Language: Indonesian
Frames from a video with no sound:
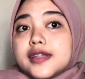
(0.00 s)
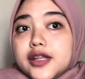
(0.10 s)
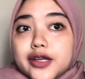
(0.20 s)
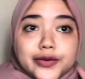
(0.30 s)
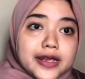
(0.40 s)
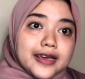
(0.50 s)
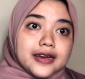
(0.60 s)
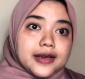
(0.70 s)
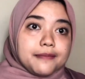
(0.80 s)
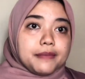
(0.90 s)
ini udah
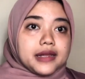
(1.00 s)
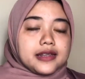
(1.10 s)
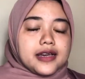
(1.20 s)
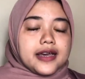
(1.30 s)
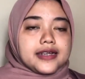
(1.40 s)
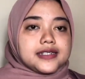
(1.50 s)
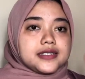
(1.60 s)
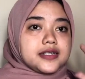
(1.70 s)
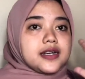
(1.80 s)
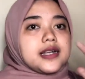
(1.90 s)
yang keempat ya
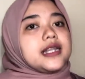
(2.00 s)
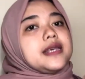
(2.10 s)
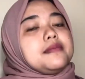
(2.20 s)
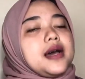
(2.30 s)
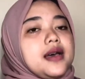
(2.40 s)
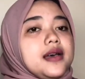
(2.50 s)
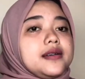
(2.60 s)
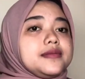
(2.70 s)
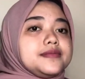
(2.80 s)
guys yang kelima